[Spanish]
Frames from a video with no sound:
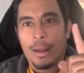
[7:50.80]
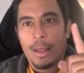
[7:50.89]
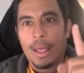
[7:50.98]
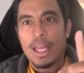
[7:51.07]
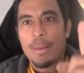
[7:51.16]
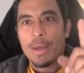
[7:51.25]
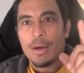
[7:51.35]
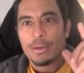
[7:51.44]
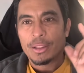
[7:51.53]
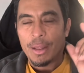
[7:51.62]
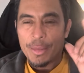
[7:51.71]
Hey
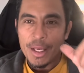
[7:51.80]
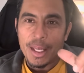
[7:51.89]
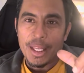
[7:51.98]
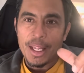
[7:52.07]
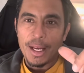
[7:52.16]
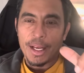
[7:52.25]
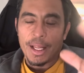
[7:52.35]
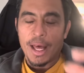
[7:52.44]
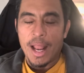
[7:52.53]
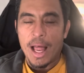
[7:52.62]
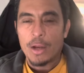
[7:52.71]
amigos, también quería
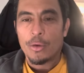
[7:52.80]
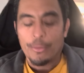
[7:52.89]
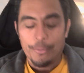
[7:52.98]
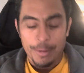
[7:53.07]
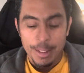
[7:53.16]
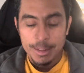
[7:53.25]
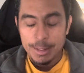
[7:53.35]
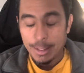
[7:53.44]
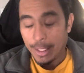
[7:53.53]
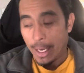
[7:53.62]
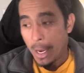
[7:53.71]
agregar algo.
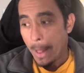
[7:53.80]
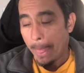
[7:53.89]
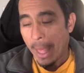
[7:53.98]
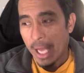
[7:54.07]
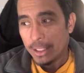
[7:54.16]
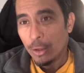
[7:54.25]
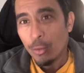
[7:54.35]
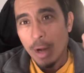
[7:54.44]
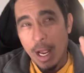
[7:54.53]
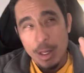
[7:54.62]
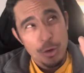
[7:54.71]
Fíjense que hace un
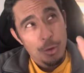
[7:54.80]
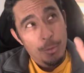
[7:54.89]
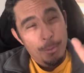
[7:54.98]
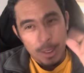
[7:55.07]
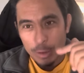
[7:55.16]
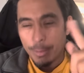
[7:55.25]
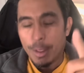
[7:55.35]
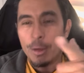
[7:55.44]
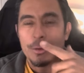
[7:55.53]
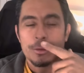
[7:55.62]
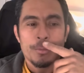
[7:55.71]
año más o
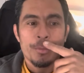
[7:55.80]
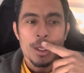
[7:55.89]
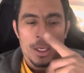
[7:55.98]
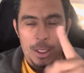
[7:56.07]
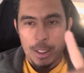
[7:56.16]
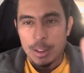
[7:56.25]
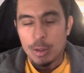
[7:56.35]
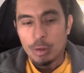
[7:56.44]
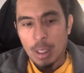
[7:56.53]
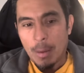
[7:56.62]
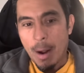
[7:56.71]
menos hice
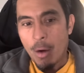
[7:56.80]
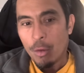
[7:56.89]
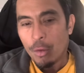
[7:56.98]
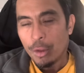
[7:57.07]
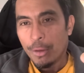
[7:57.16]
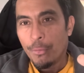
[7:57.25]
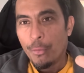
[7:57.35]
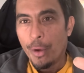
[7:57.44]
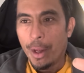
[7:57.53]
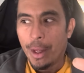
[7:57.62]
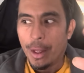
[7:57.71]
un trabajo donde
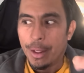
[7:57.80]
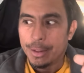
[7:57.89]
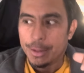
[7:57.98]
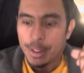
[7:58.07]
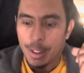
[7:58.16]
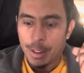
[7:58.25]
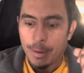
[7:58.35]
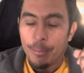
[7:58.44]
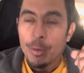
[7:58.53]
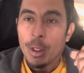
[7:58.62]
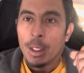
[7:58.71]
fue este
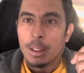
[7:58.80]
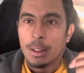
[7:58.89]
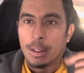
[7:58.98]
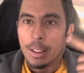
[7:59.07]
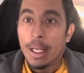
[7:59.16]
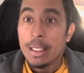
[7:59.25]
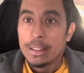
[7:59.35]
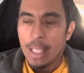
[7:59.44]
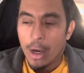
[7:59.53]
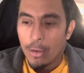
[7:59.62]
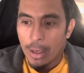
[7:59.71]

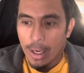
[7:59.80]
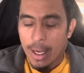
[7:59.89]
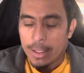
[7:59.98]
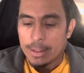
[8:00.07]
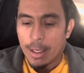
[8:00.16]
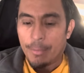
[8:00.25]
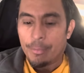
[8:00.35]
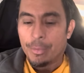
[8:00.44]
reestaco la casa.